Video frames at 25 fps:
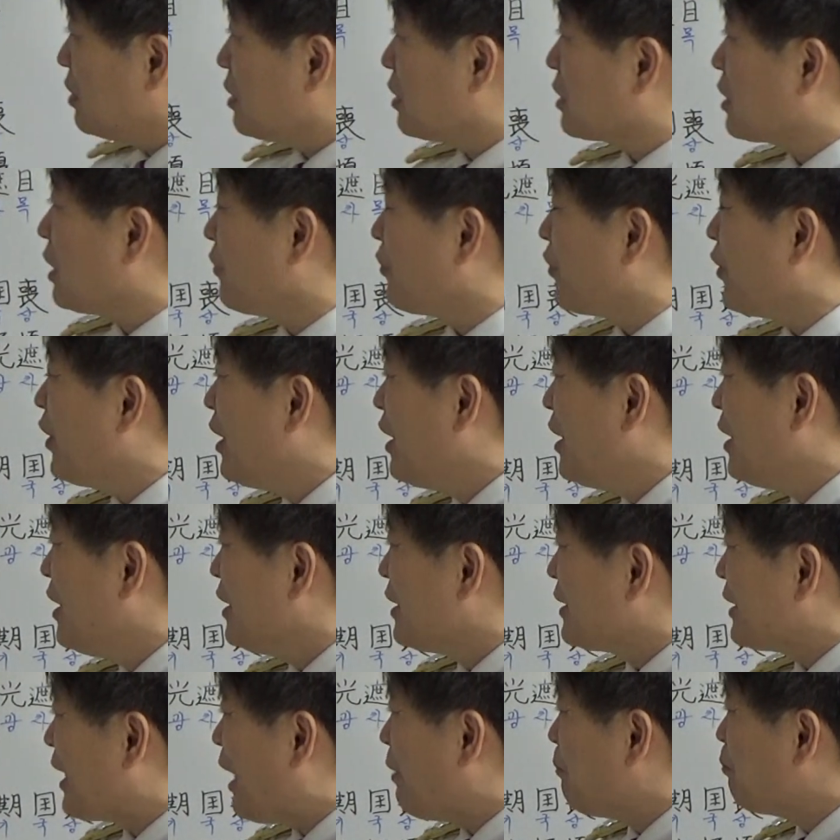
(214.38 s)
그러니까
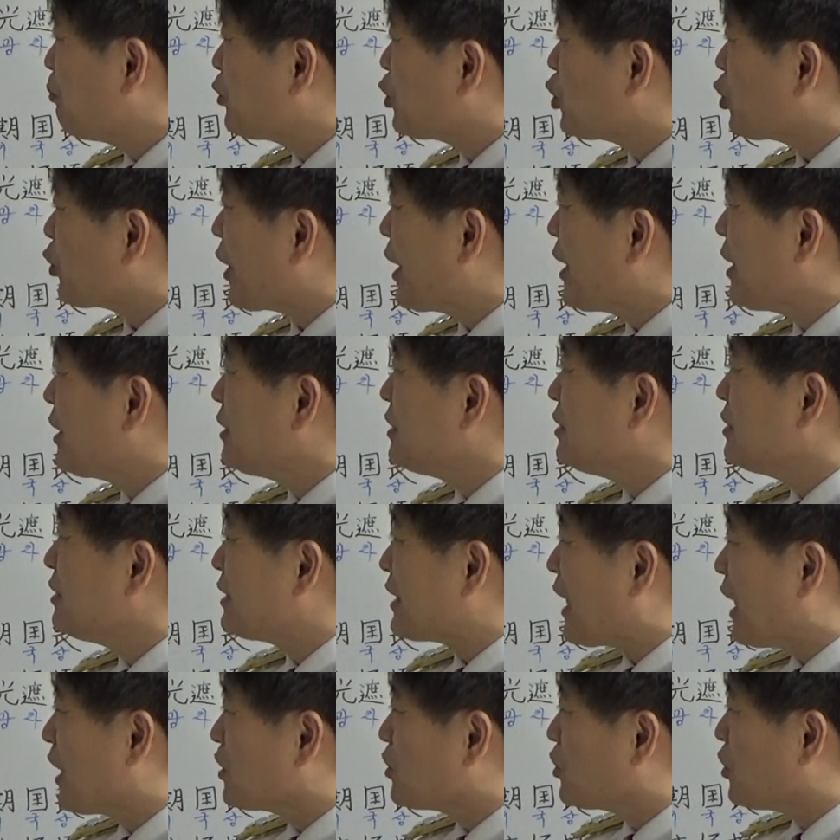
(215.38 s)
남쪽에 있는
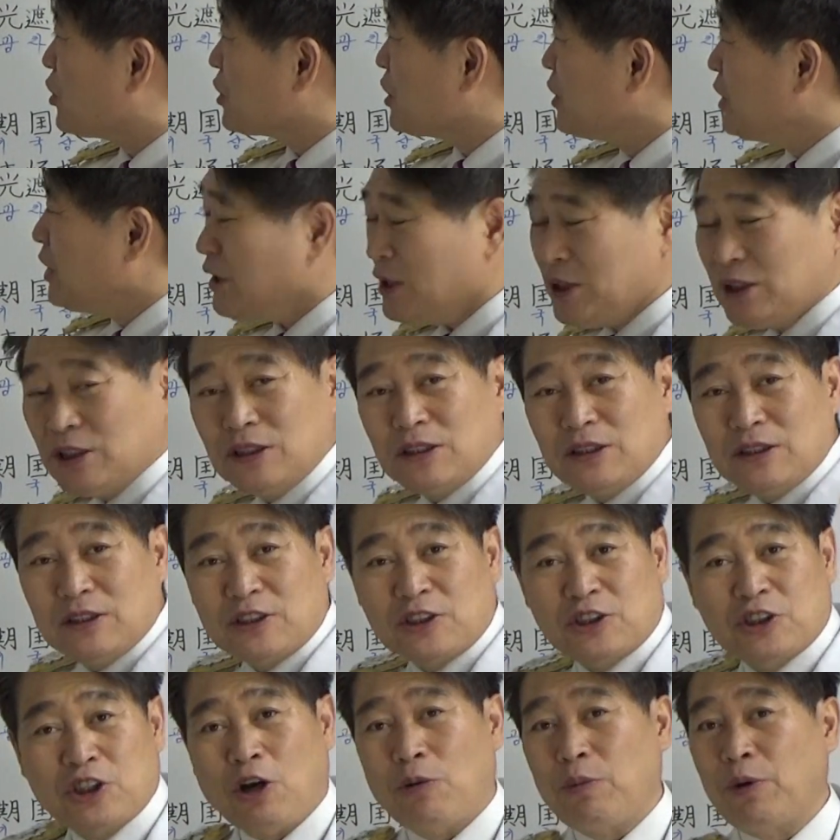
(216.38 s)
장정이
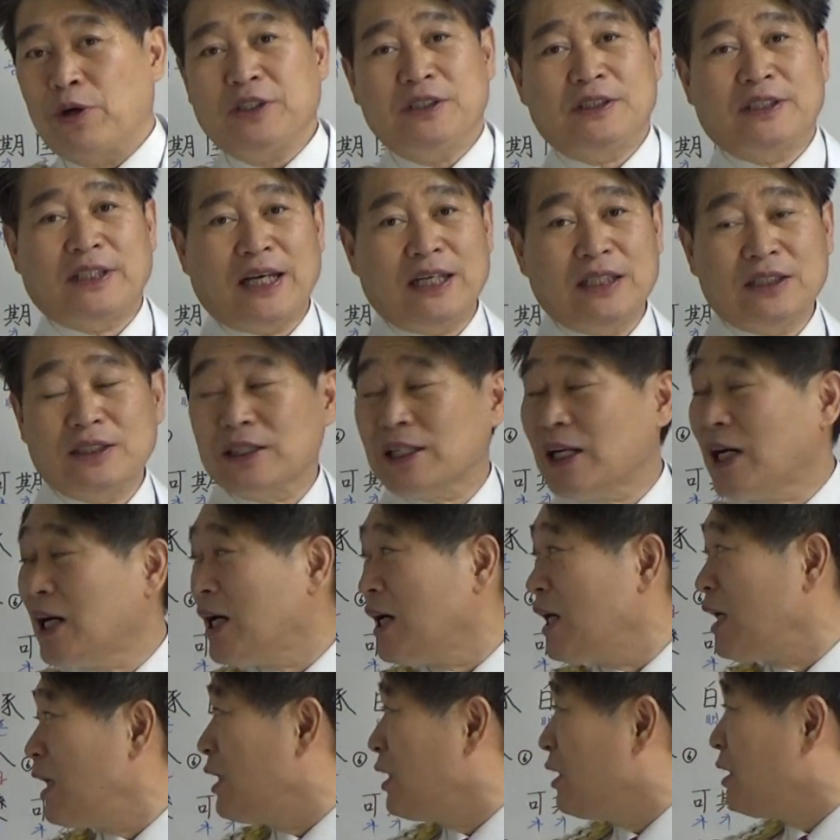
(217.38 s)
쳐버린다 이거야.
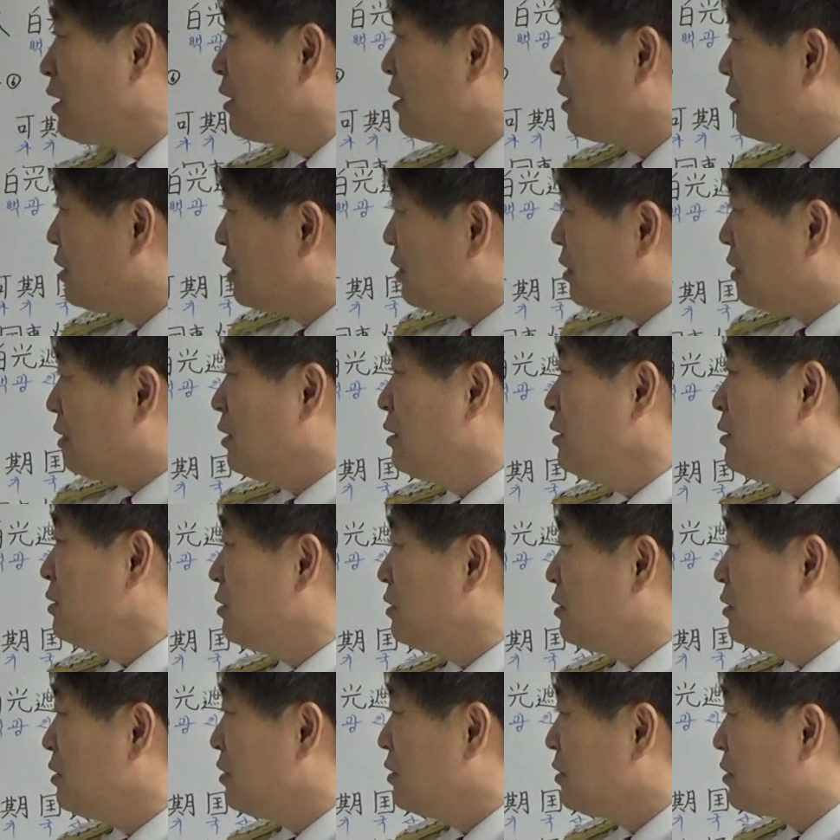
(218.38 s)
어?
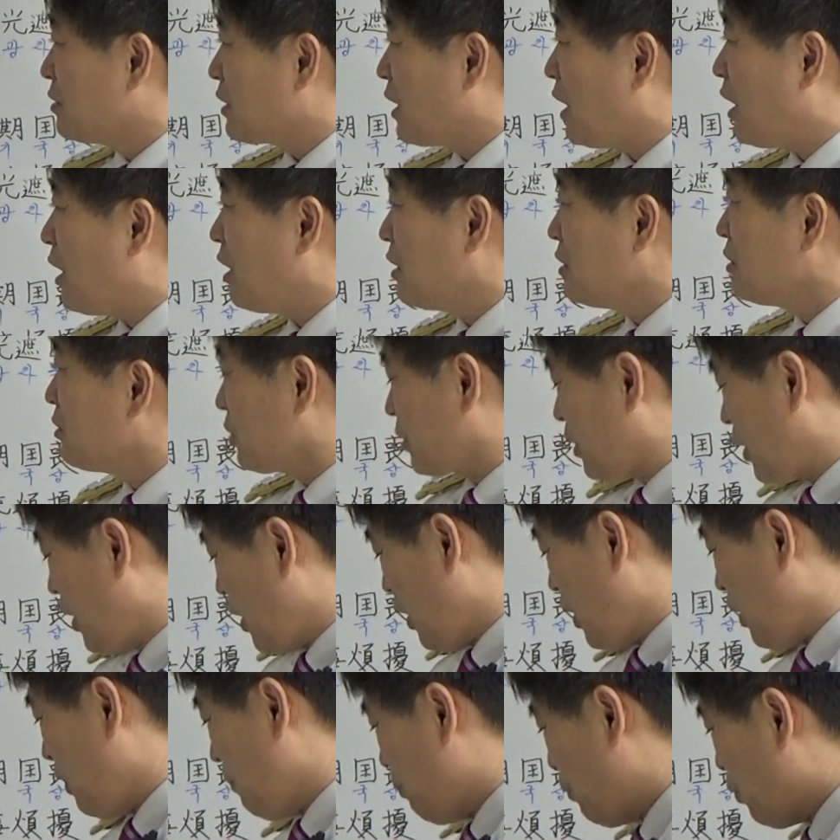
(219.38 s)
자
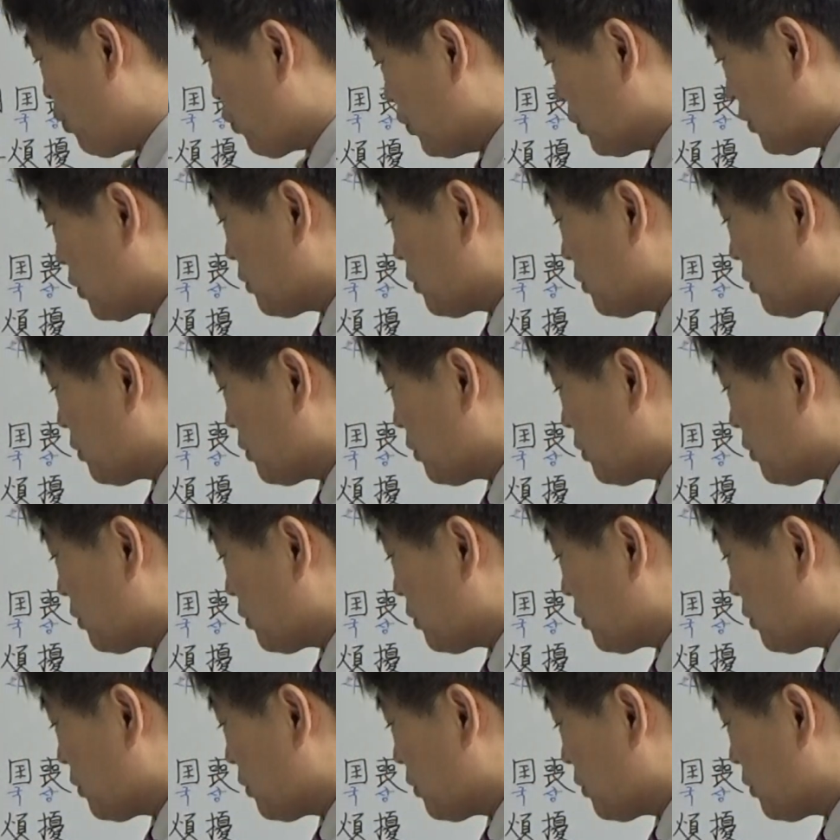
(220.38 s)
이렇게 보고